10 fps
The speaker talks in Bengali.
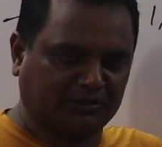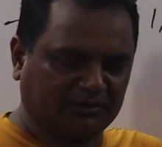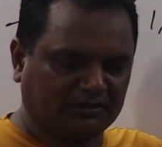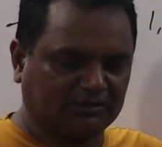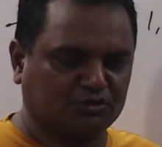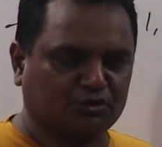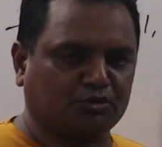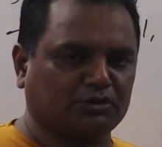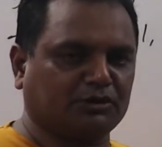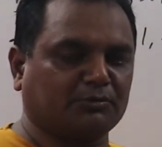আমি
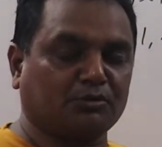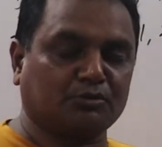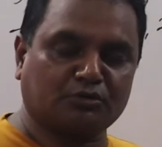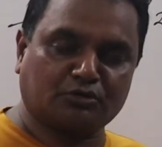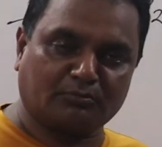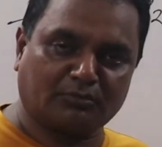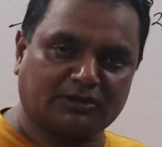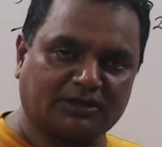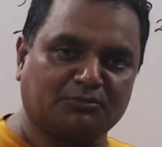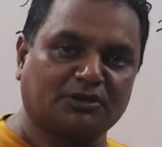ছোট থেকে বড় ঊর্ধ্বক্রম
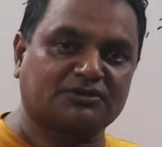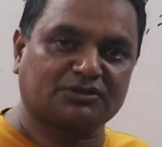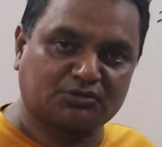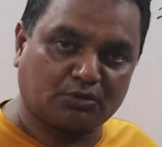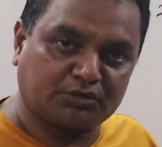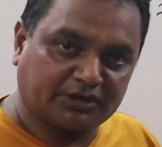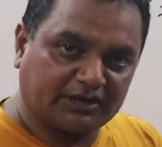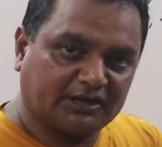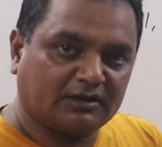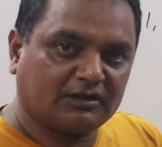বলতে কি বোঝাচ্ছে ছোট থেকে